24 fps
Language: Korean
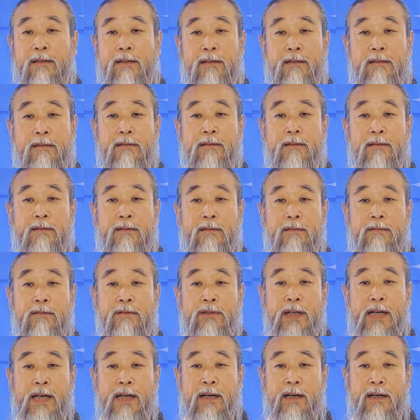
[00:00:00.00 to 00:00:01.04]
이런 걸
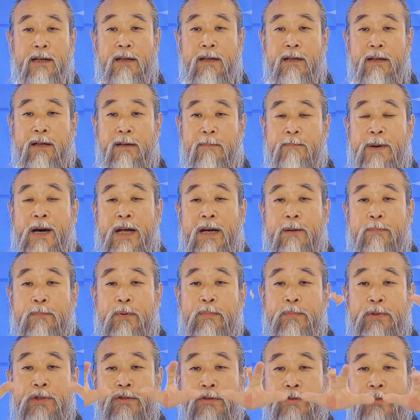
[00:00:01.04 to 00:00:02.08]
우리가
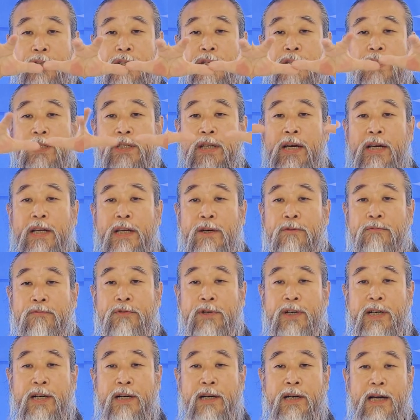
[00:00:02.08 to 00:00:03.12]
바라보면서 이 사회
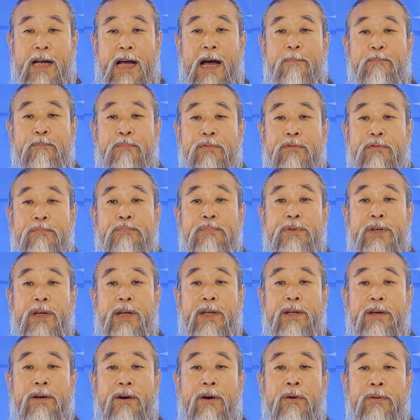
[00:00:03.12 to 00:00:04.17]
우리가 앞으로
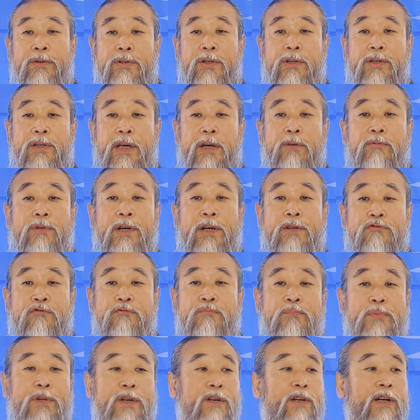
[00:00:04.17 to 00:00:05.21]
미래에 어떻게 우리가
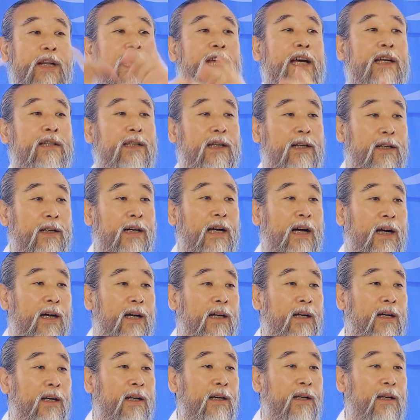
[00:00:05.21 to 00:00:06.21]
준비를 해야 되는가